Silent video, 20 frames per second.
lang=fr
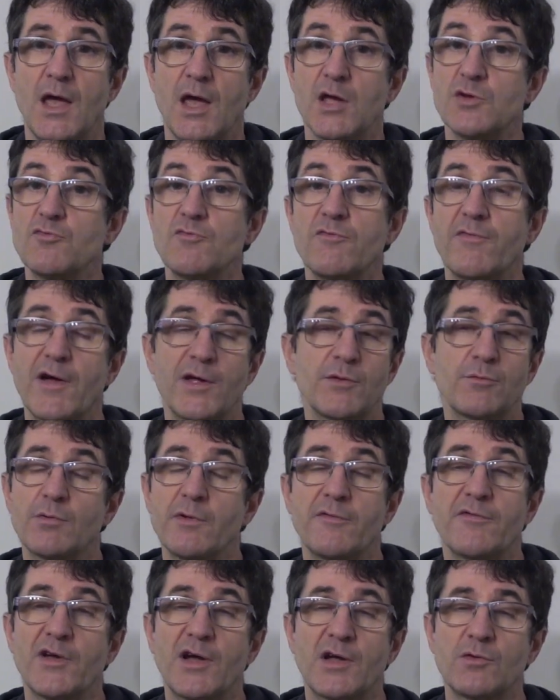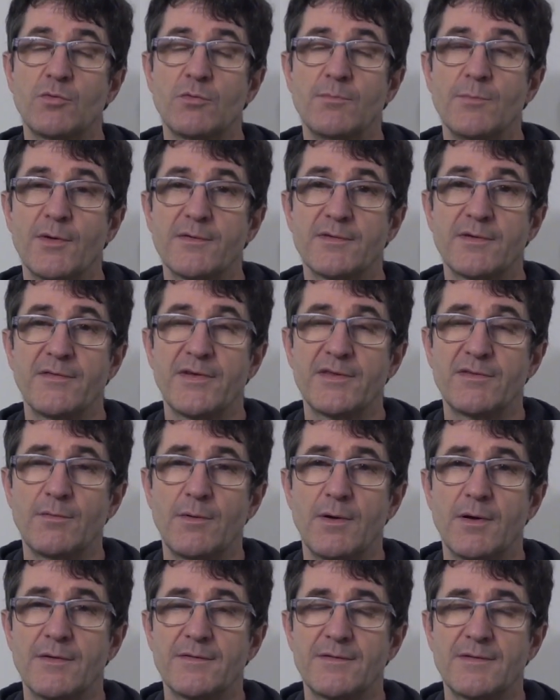et je vous ferai tout à fait gratuitement, ça va de
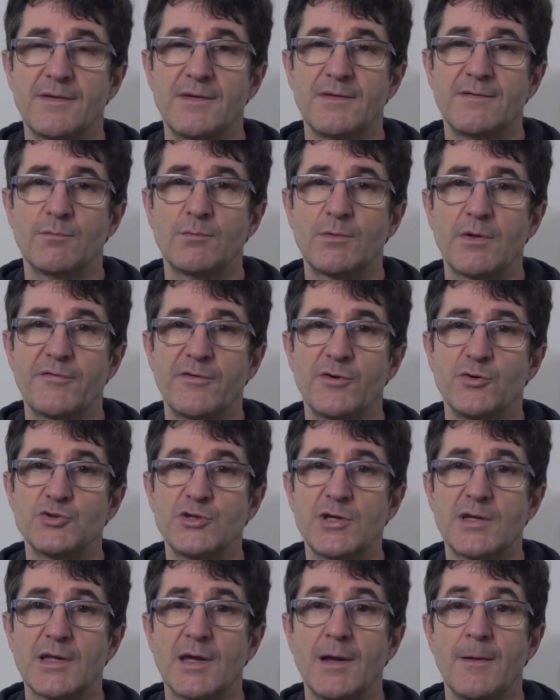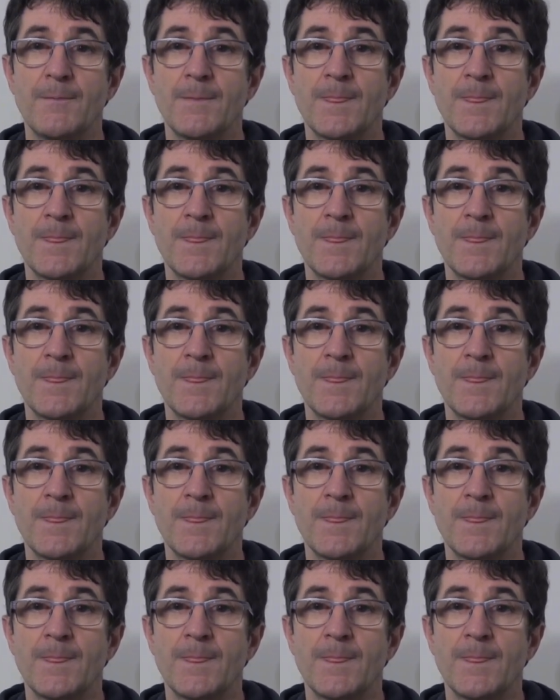soi, hein, c'est tout à fait logique.